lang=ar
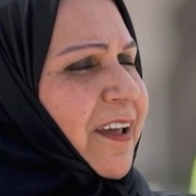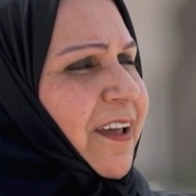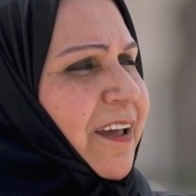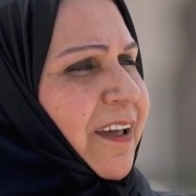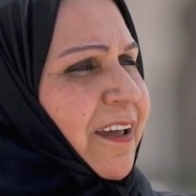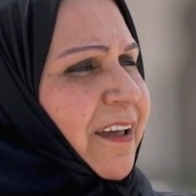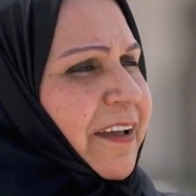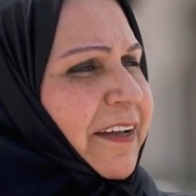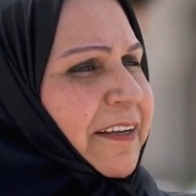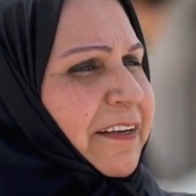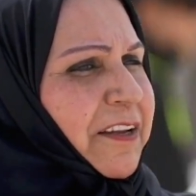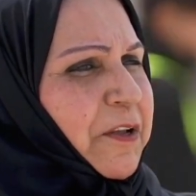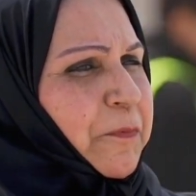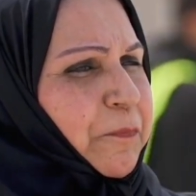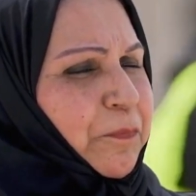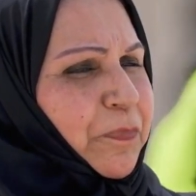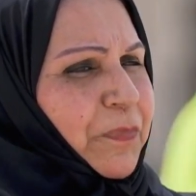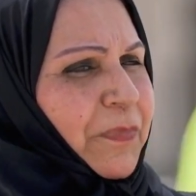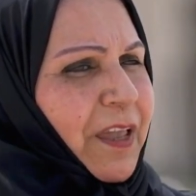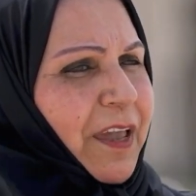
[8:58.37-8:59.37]
آه،
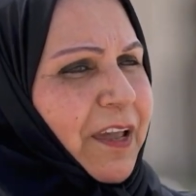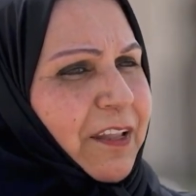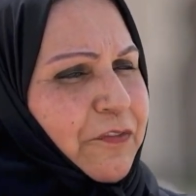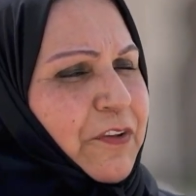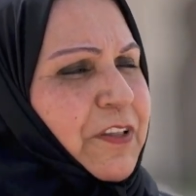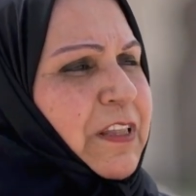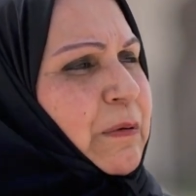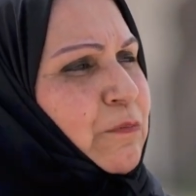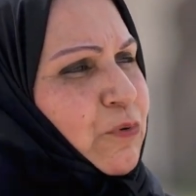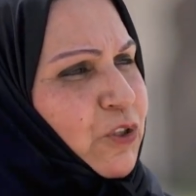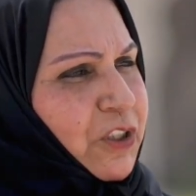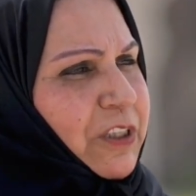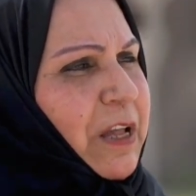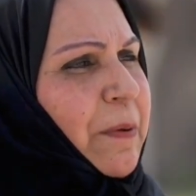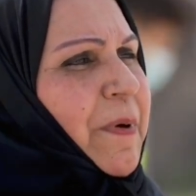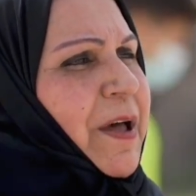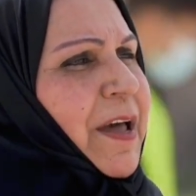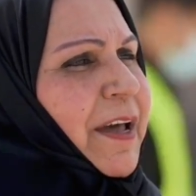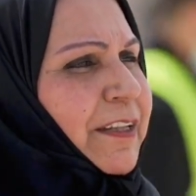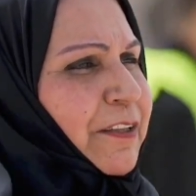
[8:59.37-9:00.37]
يعني تفيد
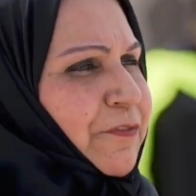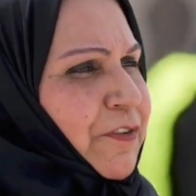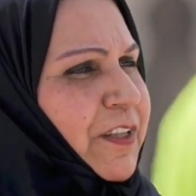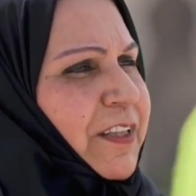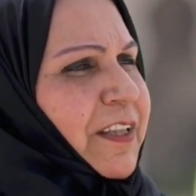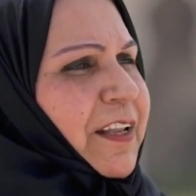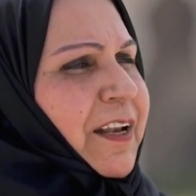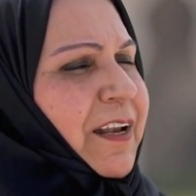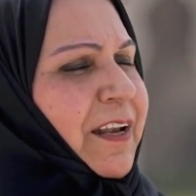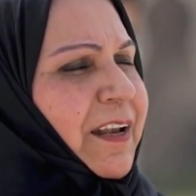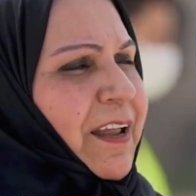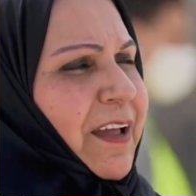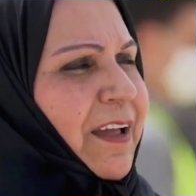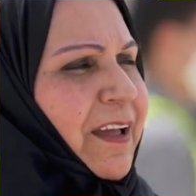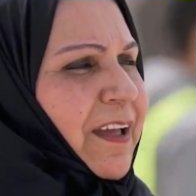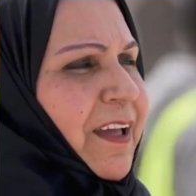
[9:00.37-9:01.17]
المجتمع تفيد